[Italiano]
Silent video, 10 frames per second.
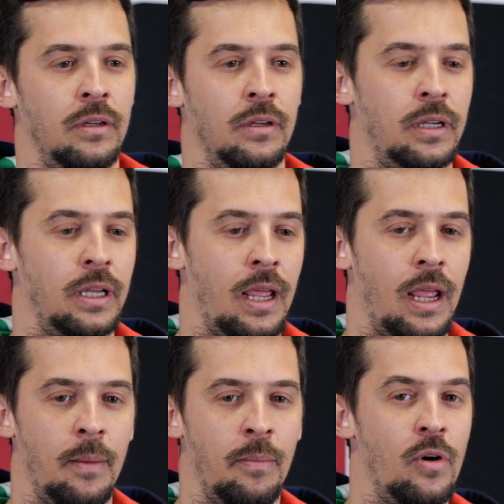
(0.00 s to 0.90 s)
eh,
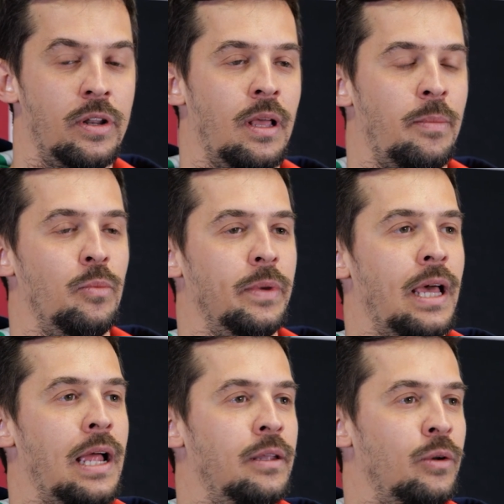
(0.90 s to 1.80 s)
che porta più
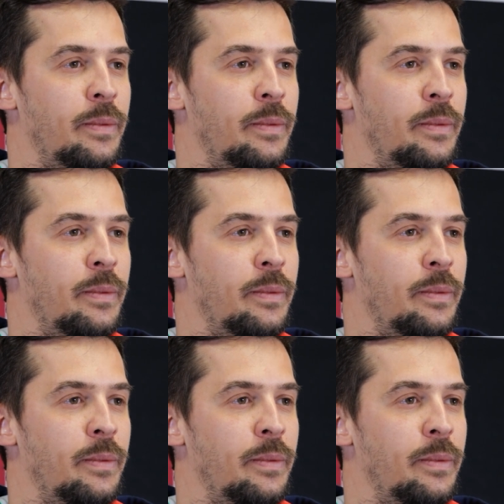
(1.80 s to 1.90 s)
medaglie